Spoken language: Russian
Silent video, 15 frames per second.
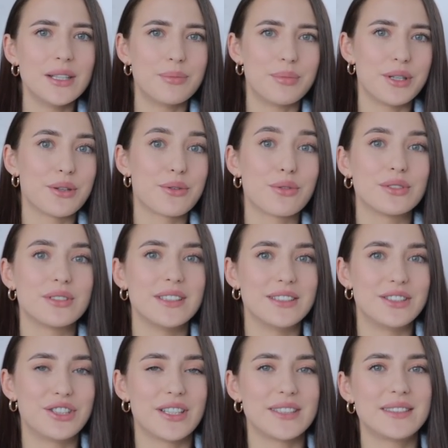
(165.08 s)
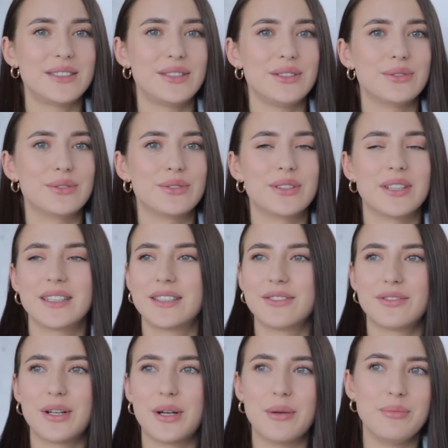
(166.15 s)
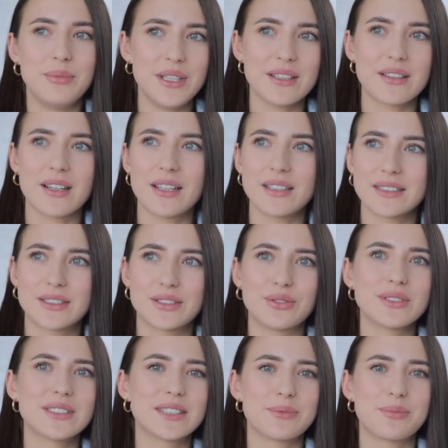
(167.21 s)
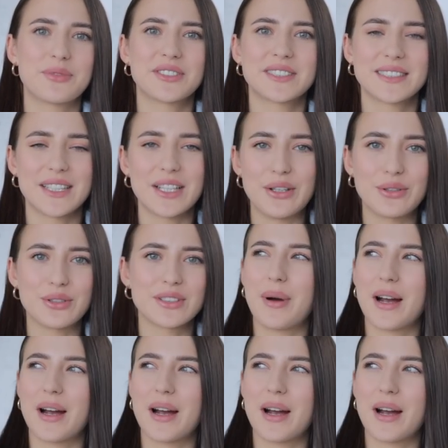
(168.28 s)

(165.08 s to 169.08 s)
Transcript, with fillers: природы, частью этого мира, солнце встает.